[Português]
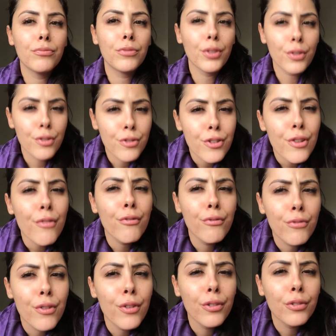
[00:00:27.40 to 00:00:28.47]
tudo
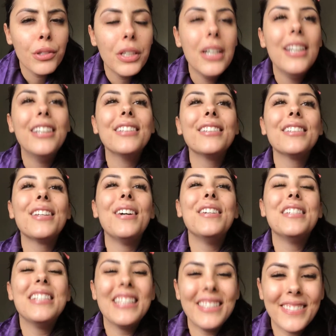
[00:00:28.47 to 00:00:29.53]
divido, tudo eu
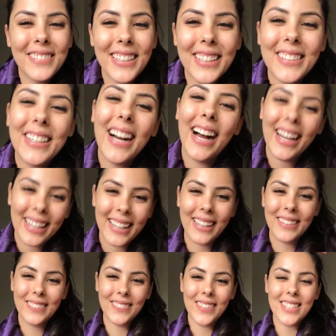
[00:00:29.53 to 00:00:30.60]
é divido
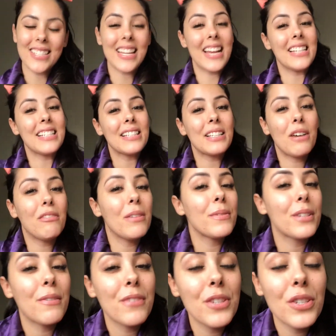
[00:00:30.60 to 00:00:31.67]
aqui com vocês. Então
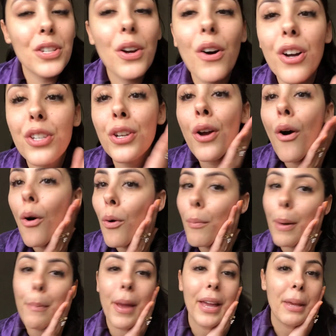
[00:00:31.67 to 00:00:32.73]
vamos ao vídeo de hoje,
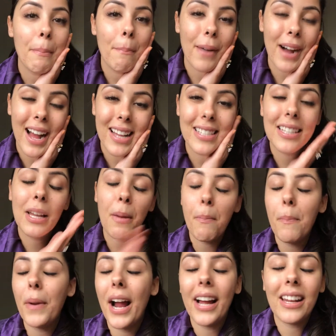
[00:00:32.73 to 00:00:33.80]
uma make básica
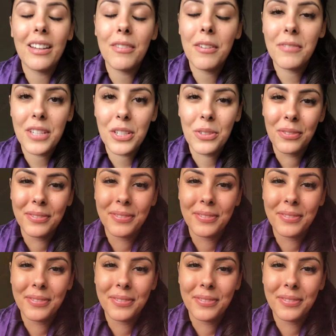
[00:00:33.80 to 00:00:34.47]
pra gravar vídeo.